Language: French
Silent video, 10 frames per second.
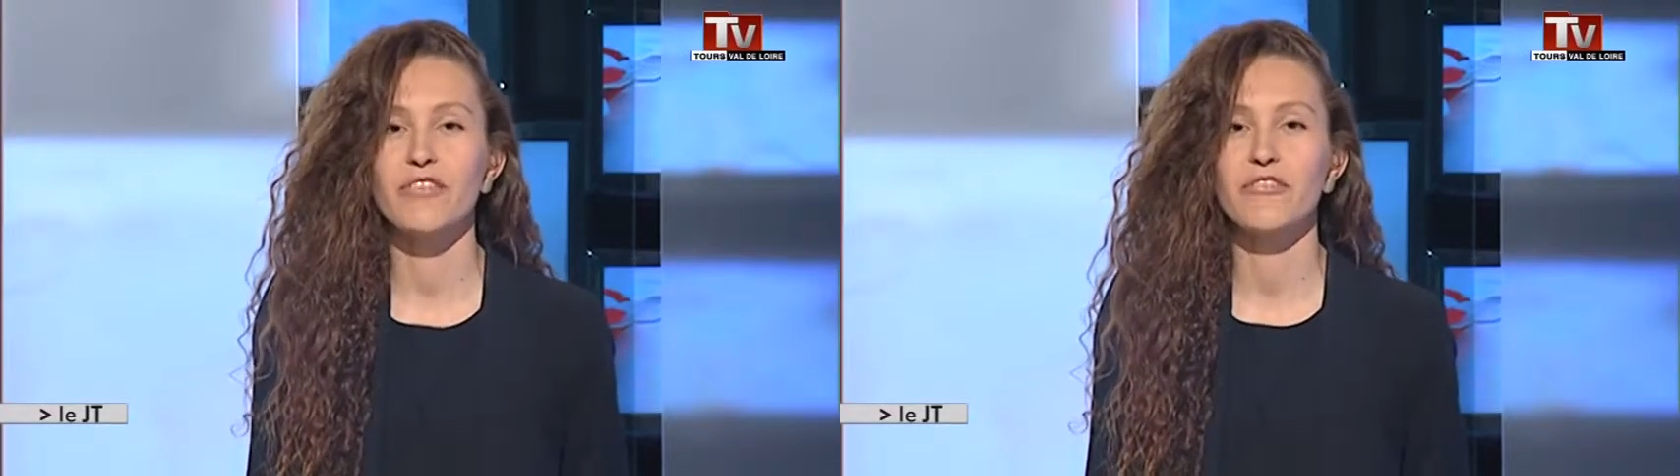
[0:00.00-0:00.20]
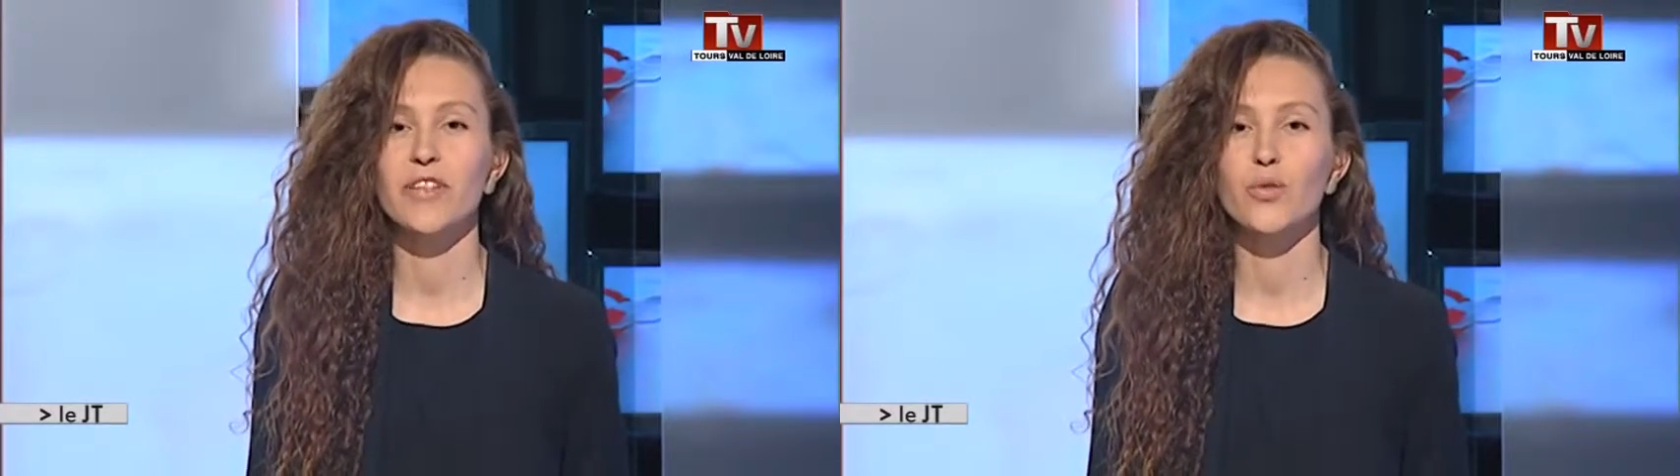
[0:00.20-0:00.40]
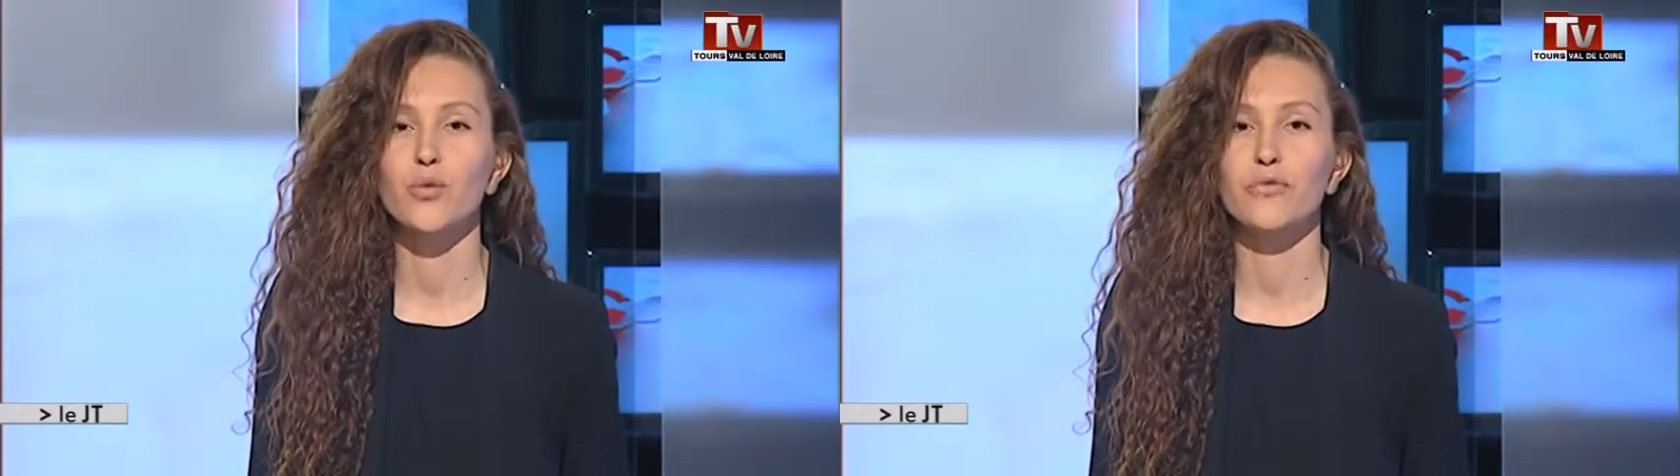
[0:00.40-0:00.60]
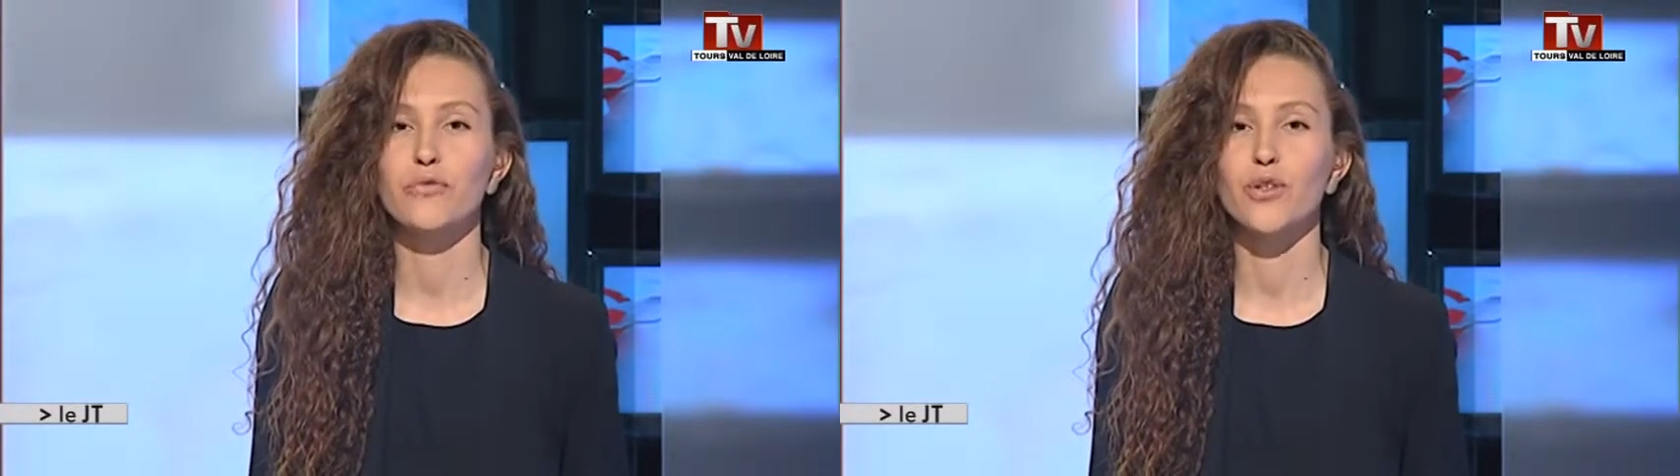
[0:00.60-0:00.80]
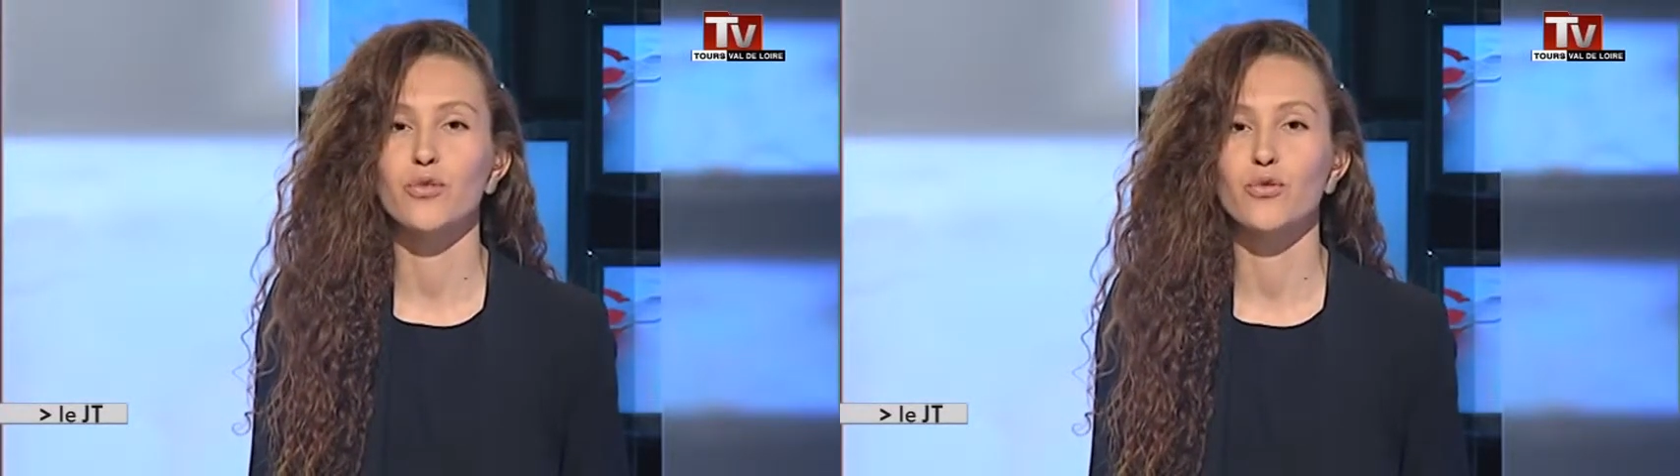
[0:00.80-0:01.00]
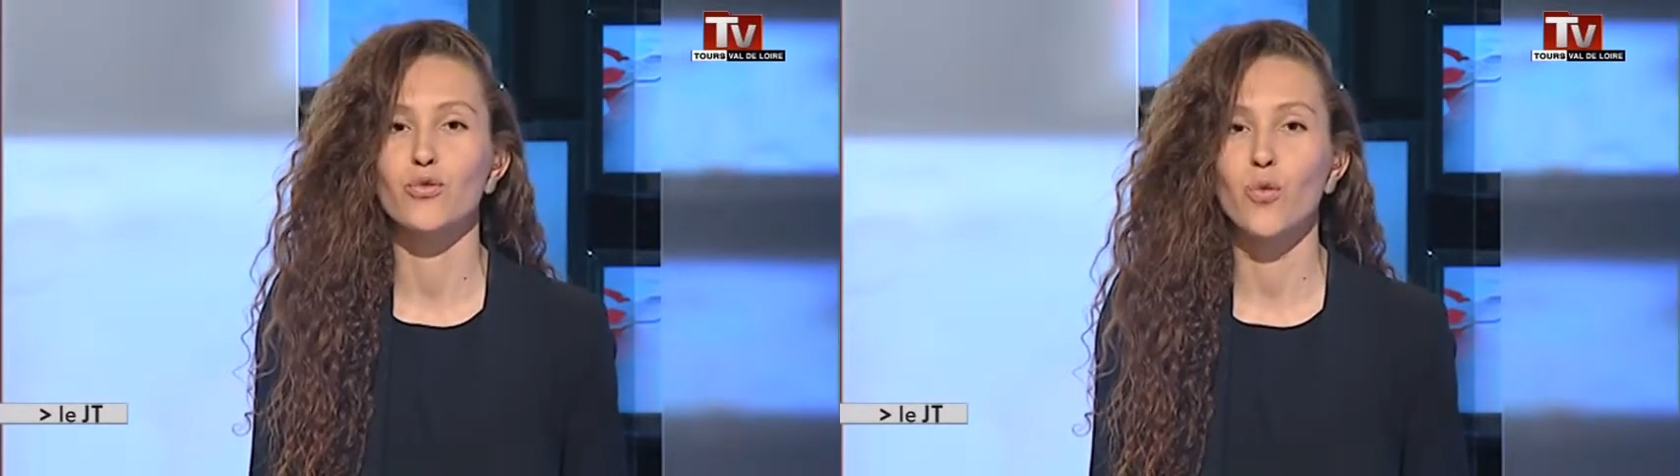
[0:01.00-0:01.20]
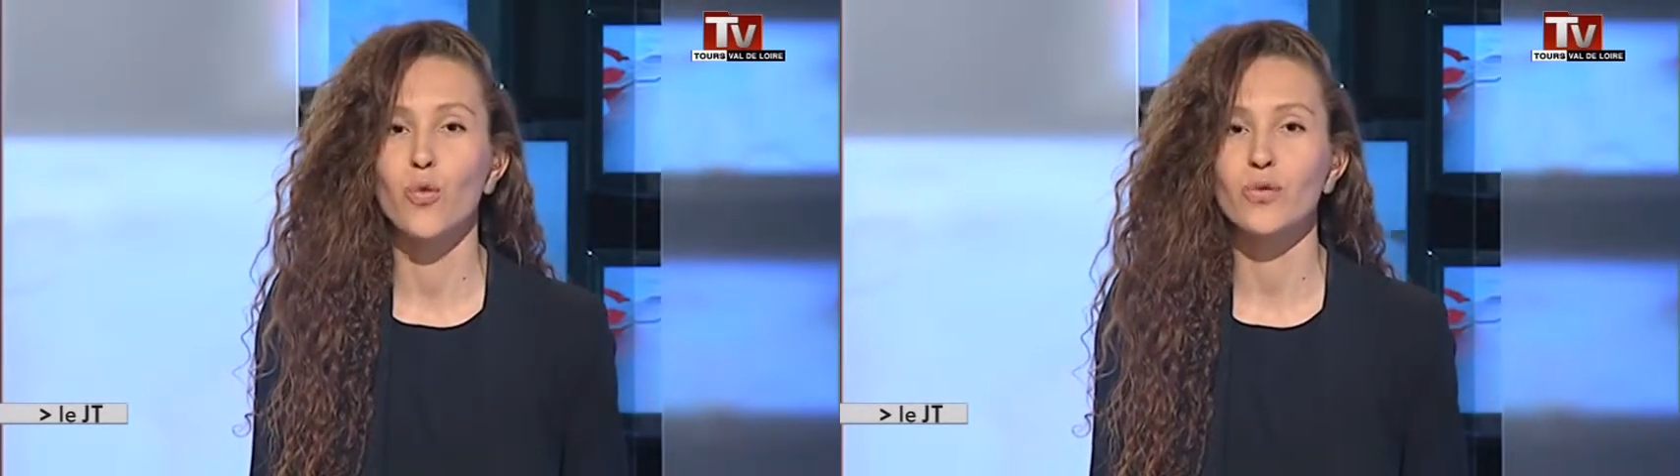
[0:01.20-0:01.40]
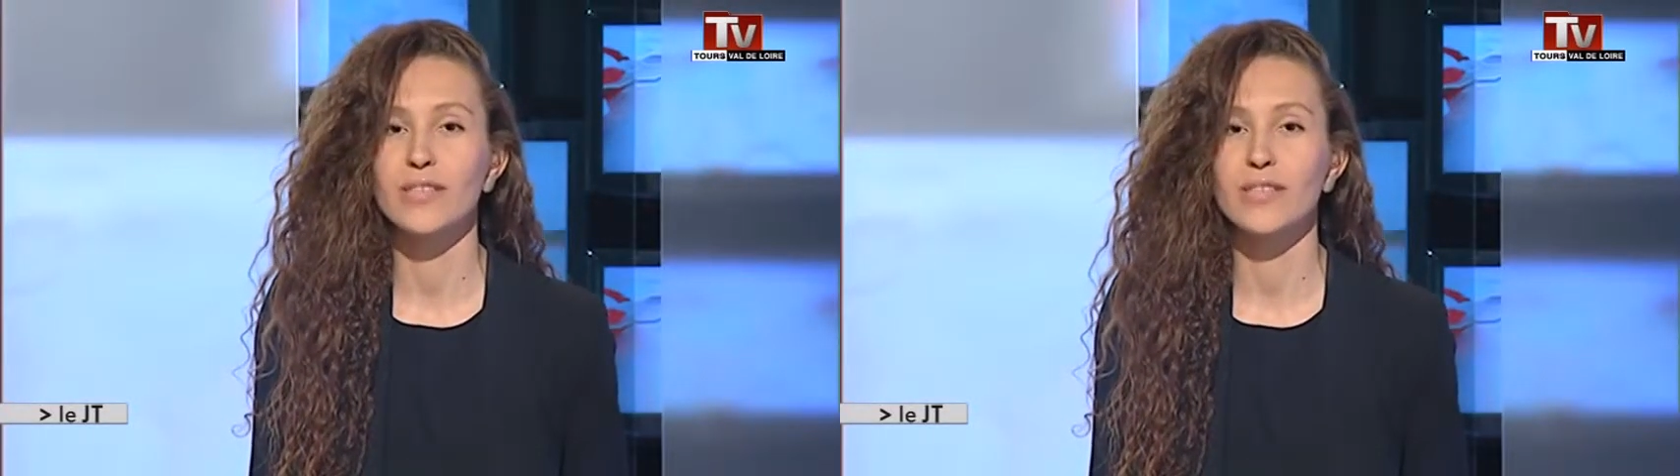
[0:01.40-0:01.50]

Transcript: fin du feuilleton